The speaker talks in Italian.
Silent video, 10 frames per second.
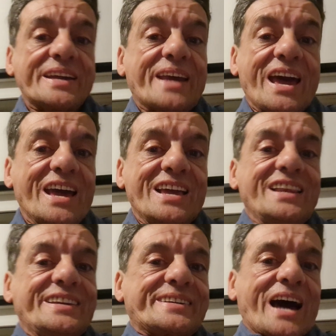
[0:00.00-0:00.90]
che
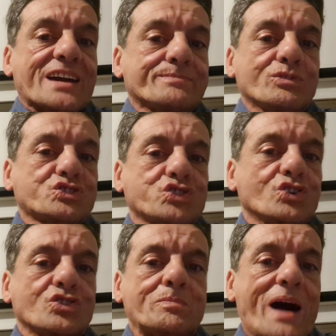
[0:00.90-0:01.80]
i carbo
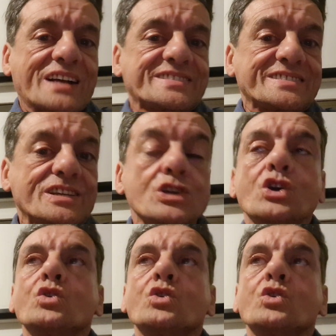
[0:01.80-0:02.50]
sono bassi.